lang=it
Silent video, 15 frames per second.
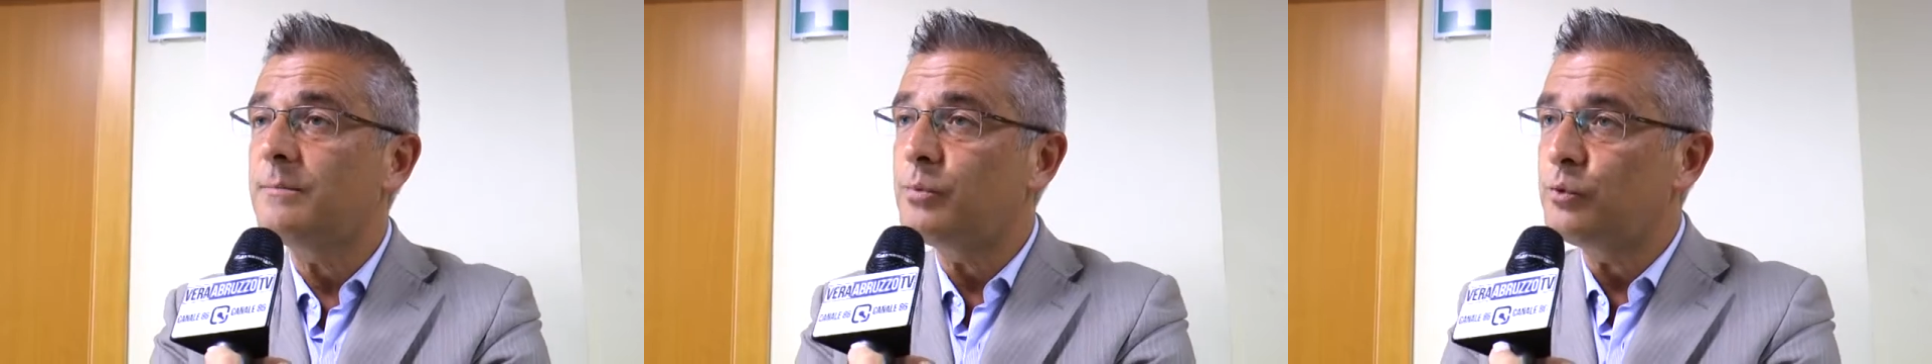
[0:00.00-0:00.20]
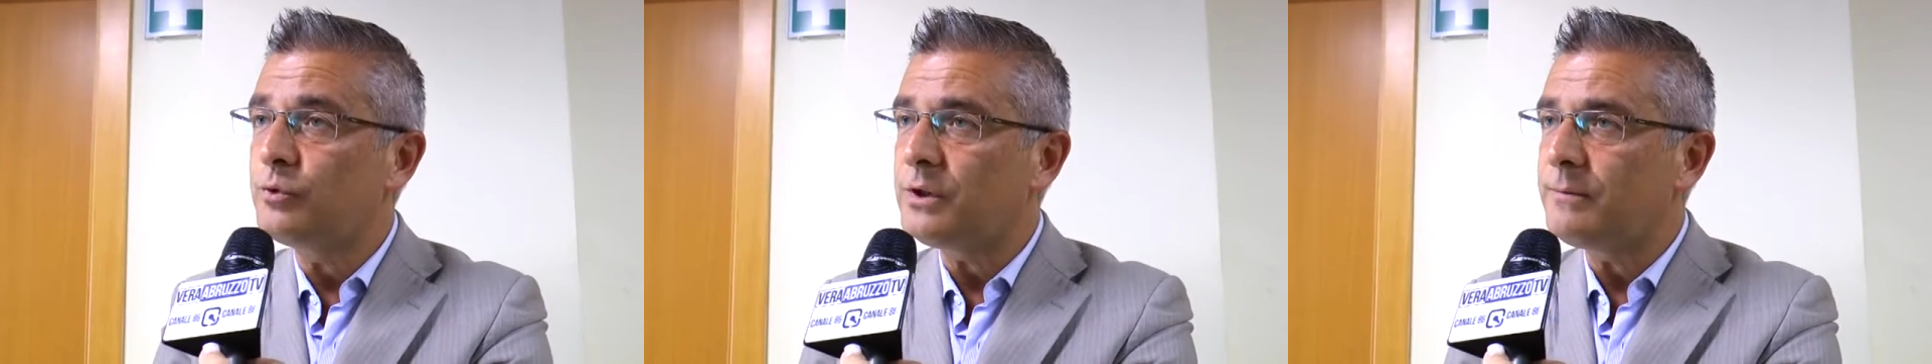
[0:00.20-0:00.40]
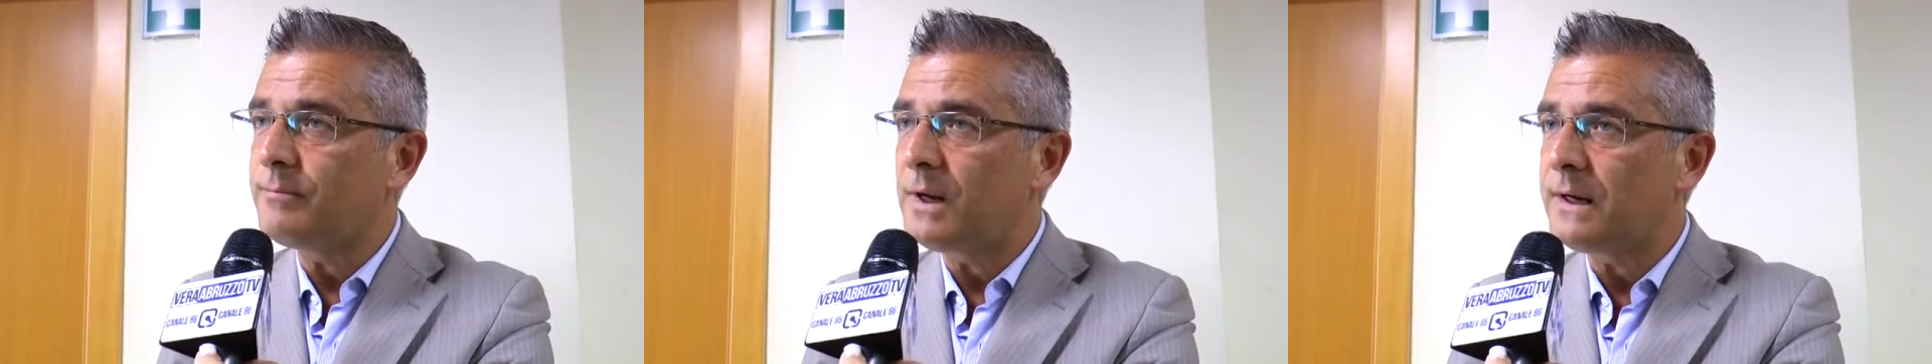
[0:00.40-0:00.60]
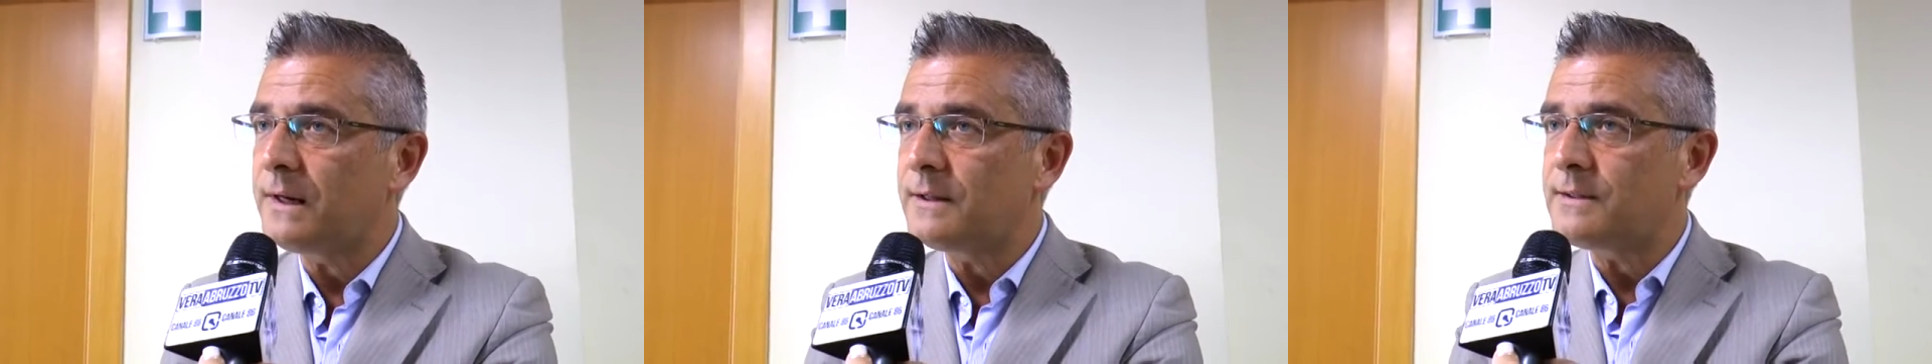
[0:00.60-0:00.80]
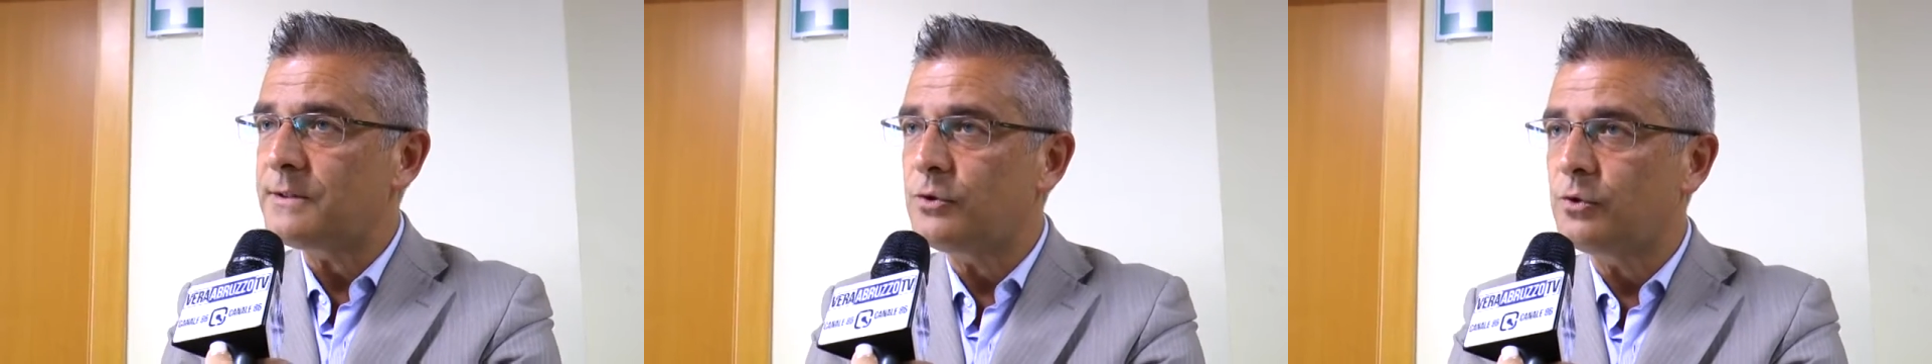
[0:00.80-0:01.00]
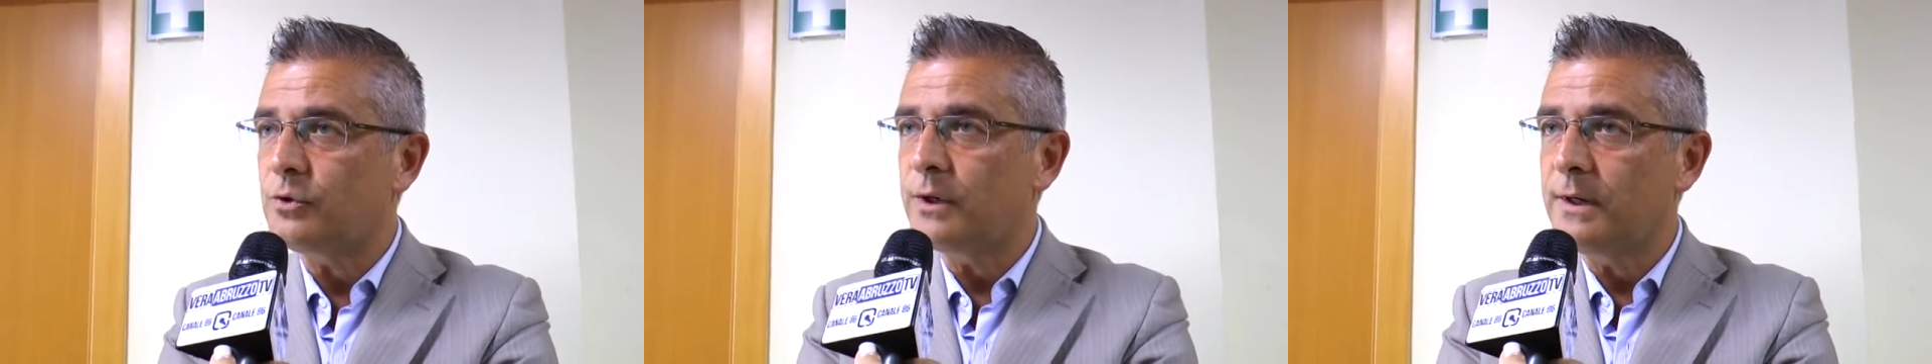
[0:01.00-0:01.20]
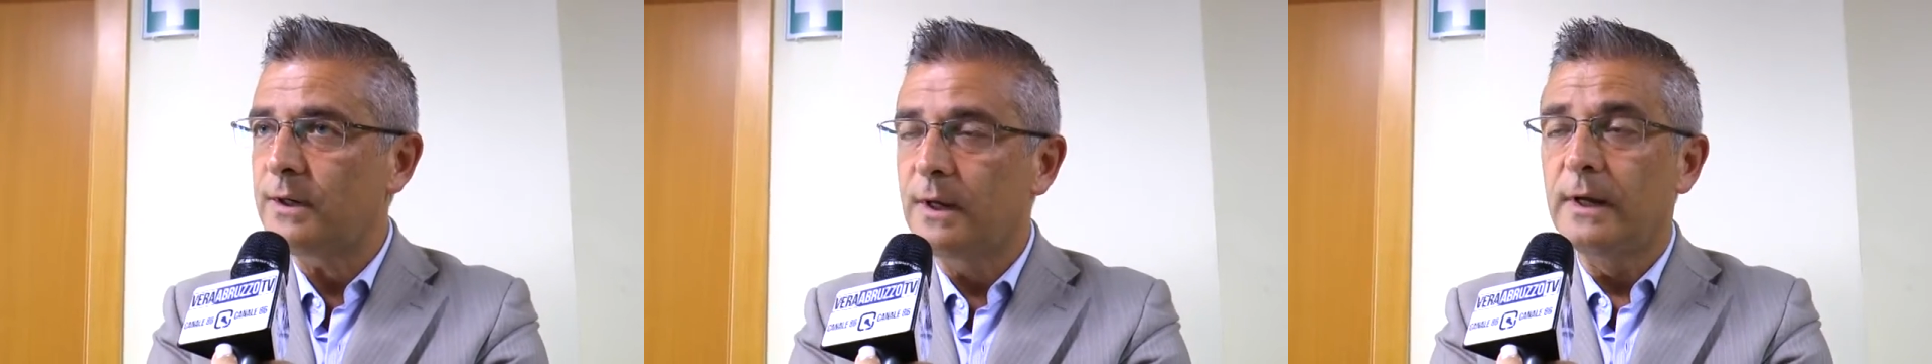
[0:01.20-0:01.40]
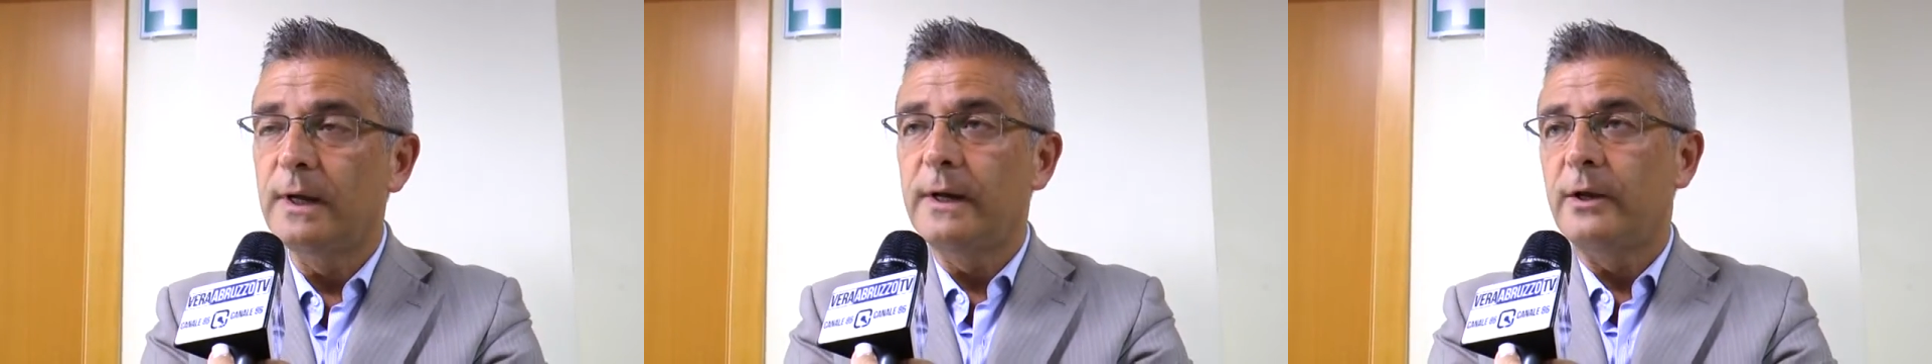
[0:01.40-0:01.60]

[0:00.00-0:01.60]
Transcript: punti di balneazione,